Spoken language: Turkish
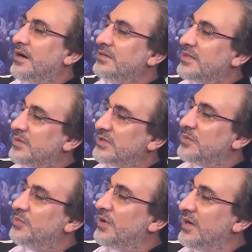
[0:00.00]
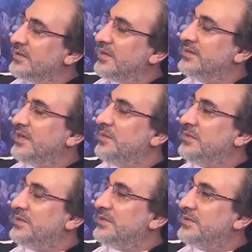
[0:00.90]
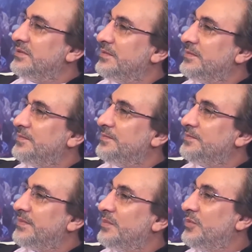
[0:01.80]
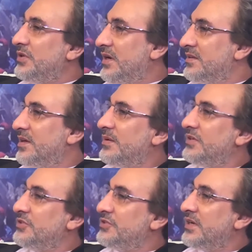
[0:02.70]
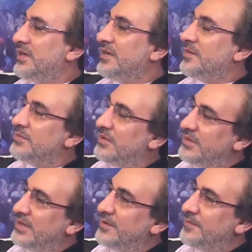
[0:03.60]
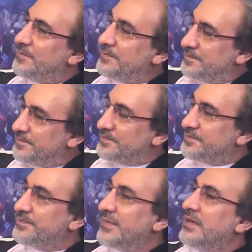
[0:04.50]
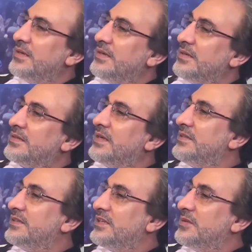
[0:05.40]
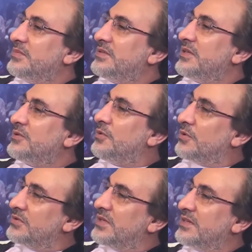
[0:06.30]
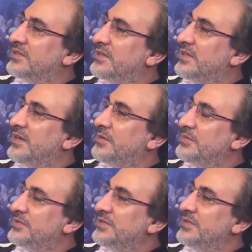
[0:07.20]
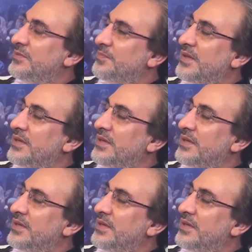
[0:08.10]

Aynı zamanda bu Allah'ın emridir. Bunu anlamayınca böyle. Kendi kendimize doğru zannettiklerimizi